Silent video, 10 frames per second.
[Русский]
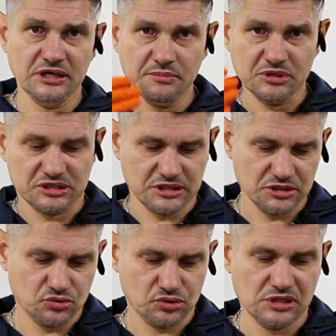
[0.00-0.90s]
либо
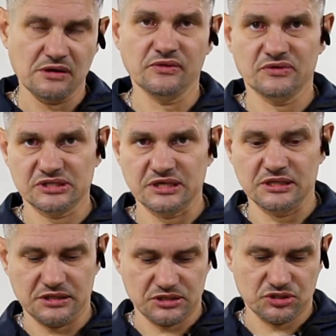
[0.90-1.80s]
сразу с главного
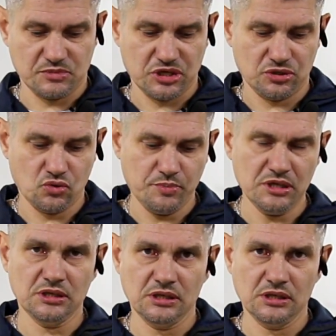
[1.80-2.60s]
сайта нажимаете «Купить»